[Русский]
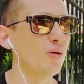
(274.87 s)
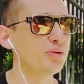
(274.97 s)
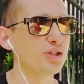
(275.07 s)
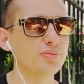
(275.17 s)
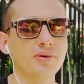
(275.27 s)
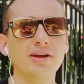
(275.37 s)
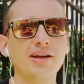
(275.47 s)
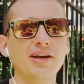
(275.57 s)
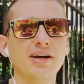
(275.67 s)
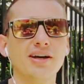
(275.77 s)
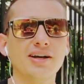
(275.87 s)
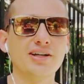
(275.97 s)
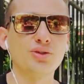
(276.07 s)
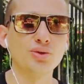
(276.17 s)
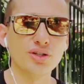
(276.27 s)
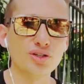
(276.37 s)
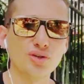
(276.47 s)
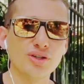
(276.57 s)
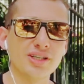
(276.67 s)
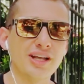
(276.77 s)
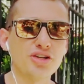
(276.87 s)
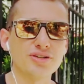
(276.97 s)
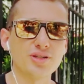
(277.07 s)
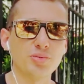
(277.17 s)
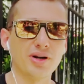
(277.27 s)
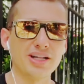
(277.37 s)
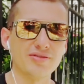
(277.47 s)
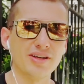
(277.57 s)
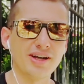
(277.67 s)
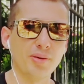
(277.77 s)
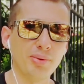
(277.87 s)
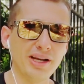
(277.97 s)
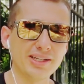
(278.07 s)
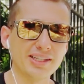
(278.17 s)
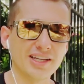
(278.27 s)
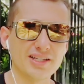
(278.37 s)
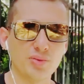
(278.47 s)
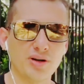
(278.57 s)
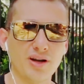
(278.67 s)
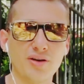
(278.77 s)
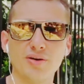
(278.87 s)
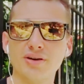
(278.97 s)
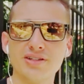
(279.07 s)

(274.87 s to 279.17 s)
В общем, э, кто еще не начал собирать свои комплекты, я собираю,